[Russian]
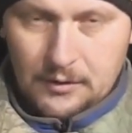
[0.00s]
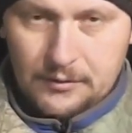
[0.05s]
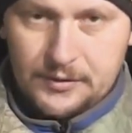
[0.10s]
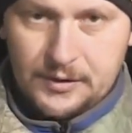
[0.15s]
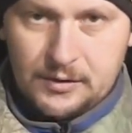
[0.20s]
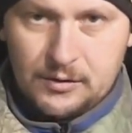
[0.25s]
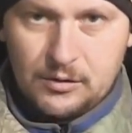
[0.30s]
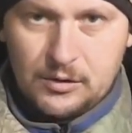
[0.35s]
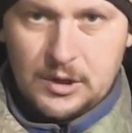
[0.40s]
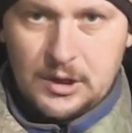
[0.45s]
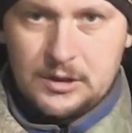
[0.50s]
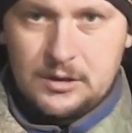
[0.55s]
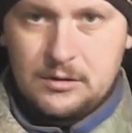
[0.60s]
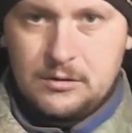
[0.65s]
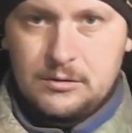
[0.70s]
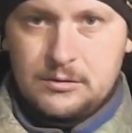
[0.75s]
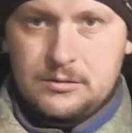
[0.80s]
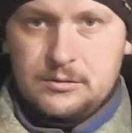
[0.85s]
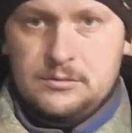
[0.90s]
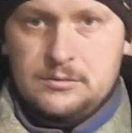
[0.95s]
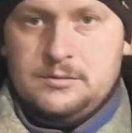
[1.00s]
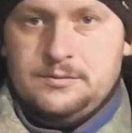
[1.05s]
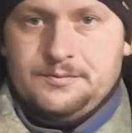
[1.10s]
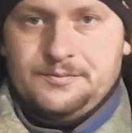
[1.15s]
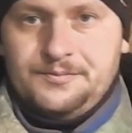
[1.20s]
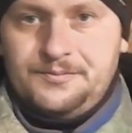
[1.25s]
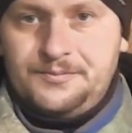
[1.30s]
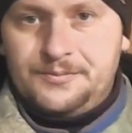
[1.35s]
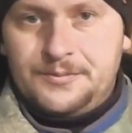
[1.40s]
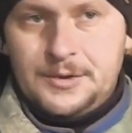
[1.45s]
все равно как-то вот,
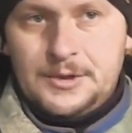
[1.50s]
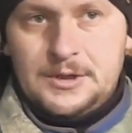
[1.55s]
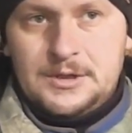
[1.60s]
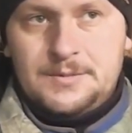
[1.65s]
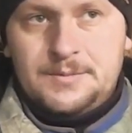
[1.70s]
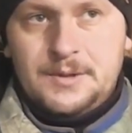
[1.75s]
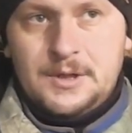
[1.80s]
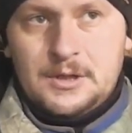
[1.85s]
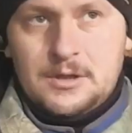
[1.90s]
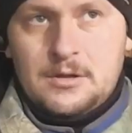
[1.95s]
в принципе,